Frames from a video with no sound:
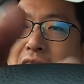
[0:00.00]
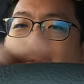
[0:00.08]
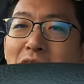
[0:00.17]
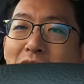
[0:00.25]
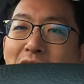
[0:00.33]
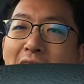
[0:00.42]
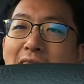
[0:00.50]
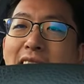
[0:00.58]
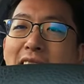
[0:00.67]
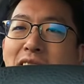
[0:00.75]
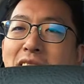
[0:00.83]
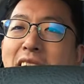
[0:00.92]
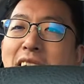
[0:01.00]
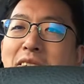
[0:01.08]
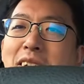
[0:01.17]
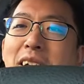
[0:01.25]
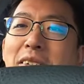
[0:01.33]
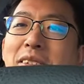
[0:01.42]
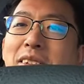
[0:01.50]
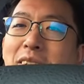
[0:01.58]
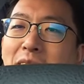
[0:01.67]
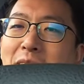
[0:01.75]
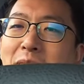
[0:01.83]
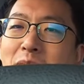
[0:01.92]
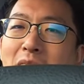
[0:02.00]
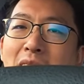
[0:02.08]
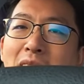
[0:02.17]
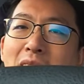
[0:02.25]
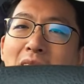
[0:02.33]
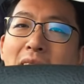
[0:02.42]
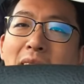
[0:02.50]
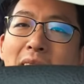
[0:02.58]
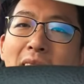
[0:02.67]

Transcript: あの、改札入れてくれるんですよ。えー、なんか、